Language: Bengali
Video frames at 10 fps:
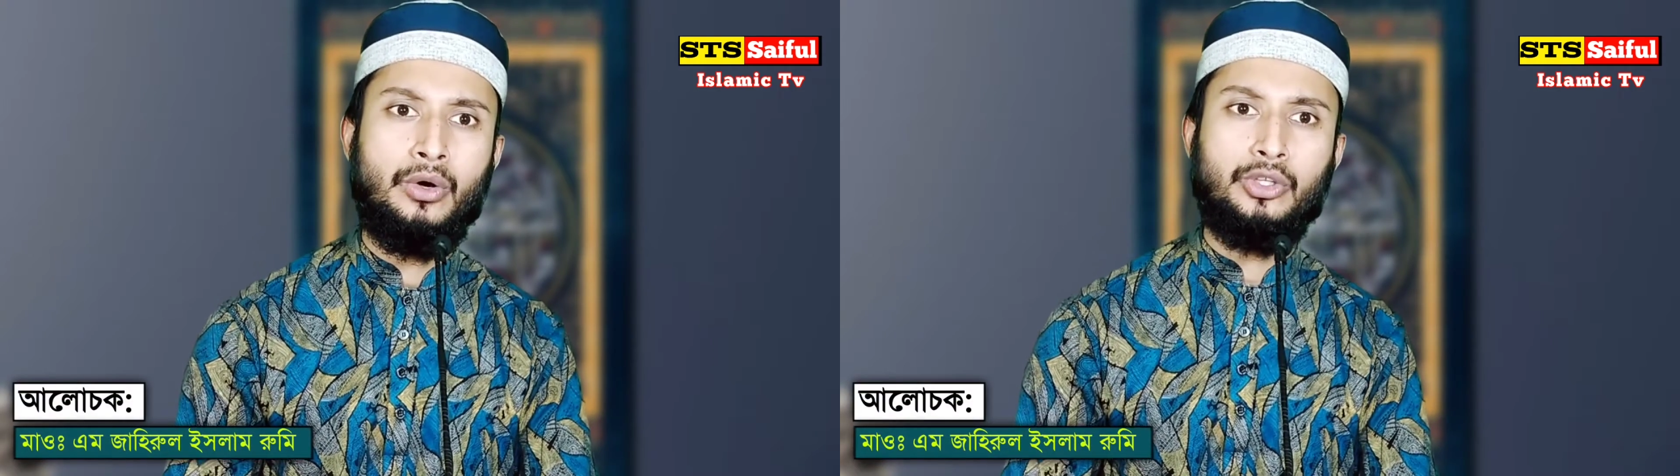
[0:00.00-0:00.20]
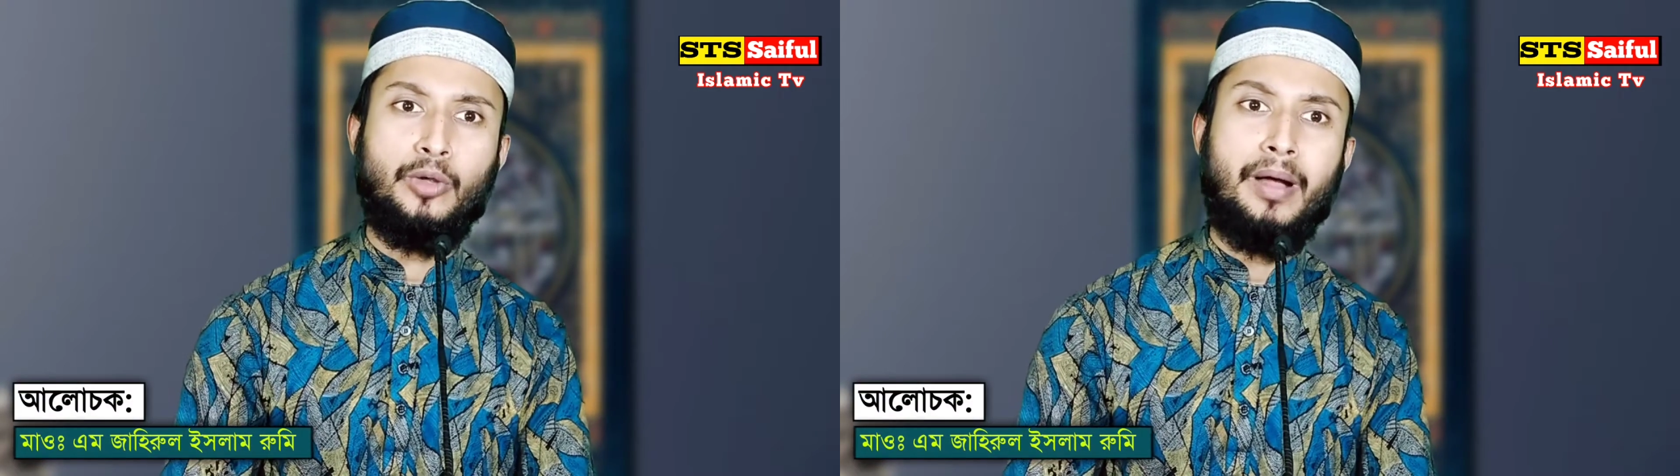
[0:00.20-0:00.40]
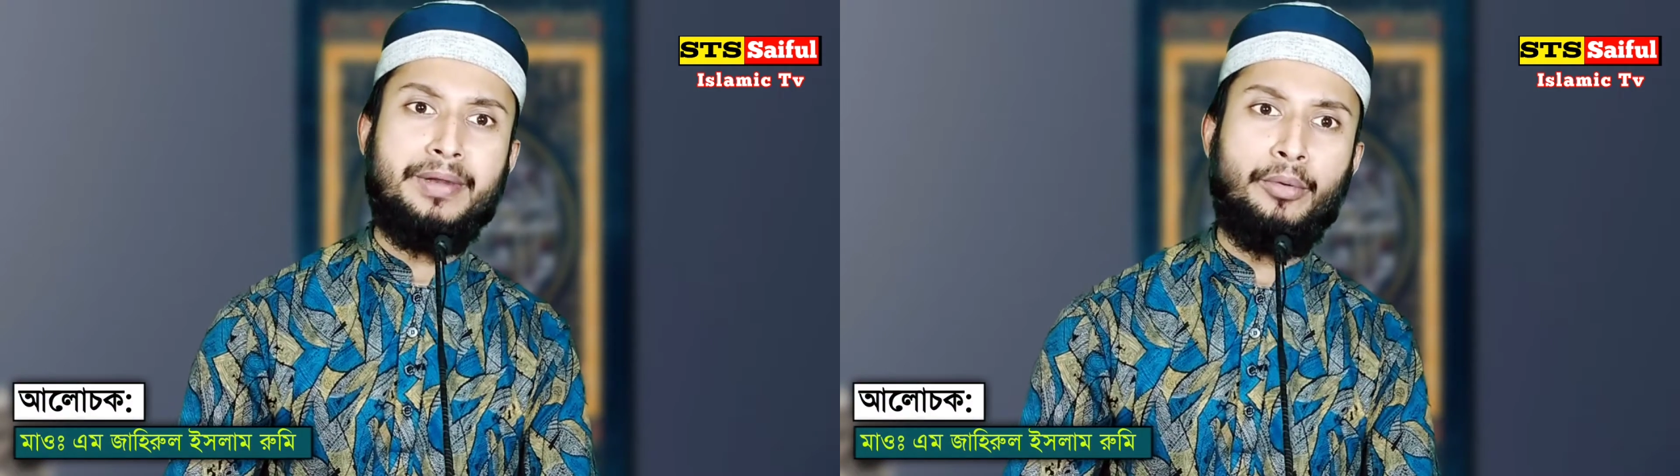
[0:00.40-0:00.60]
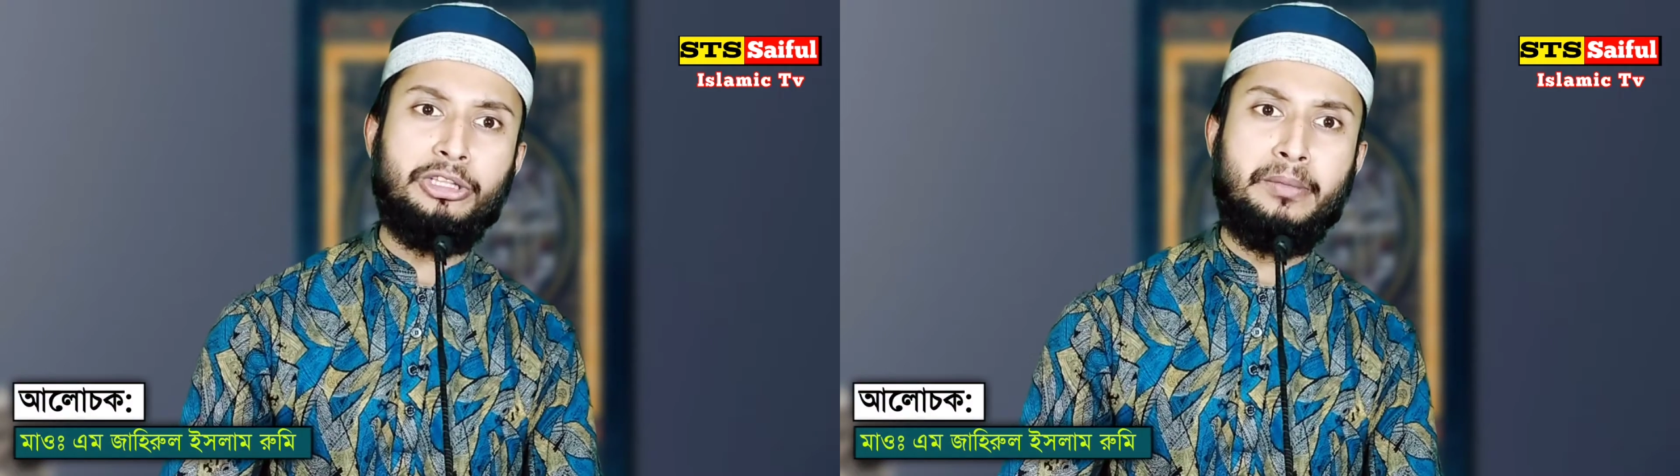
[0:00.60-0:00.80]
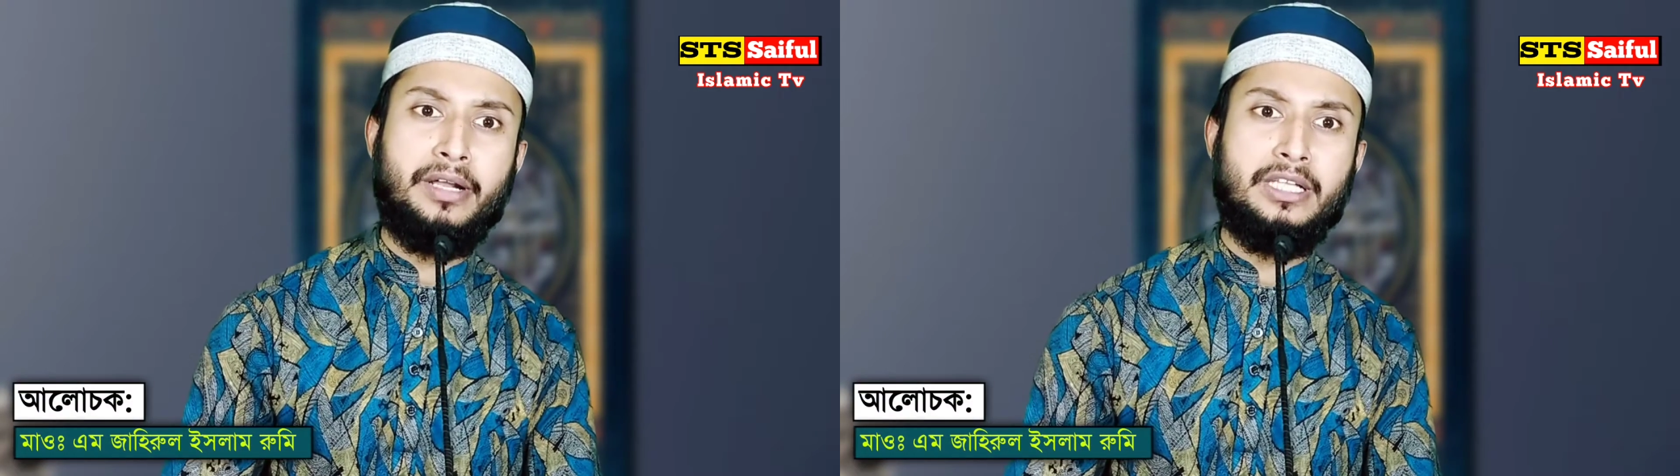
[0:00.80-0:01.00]
অথবা আপনি
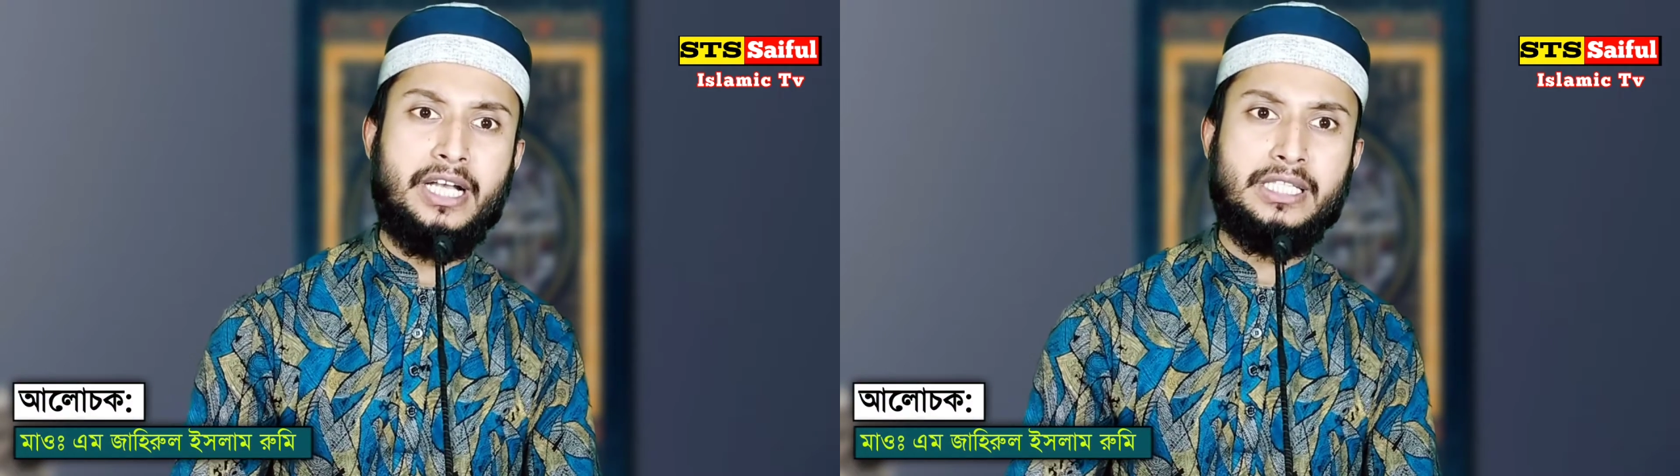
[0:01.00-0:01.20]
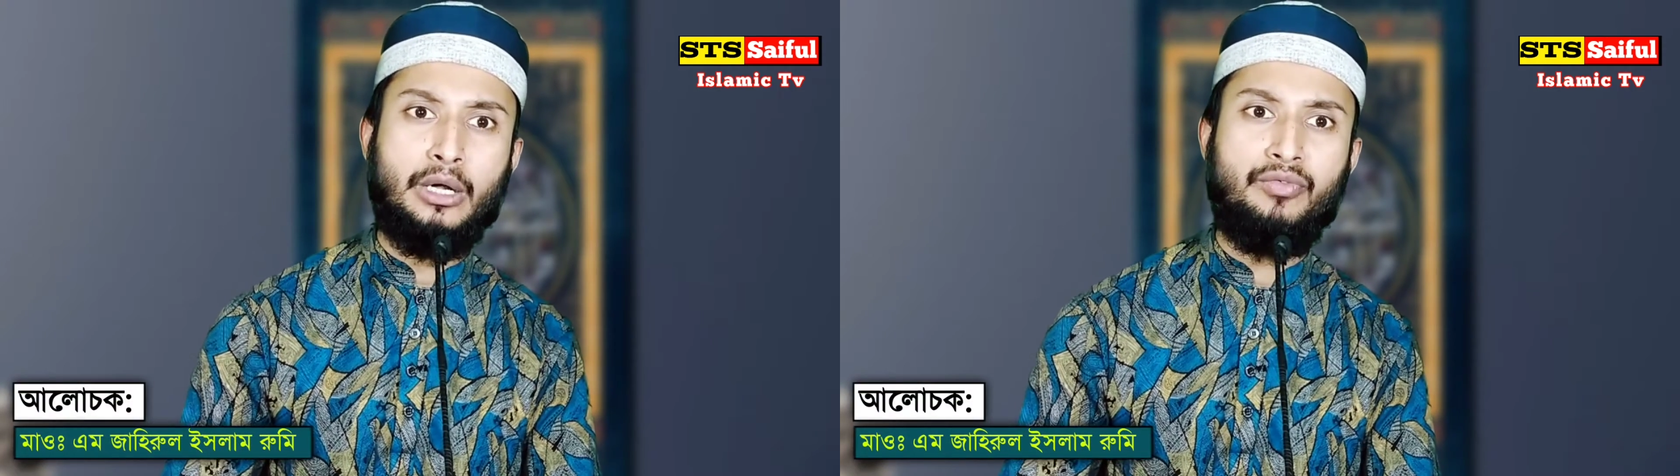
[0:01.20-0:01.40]
বলতে পারেন যে আস্তা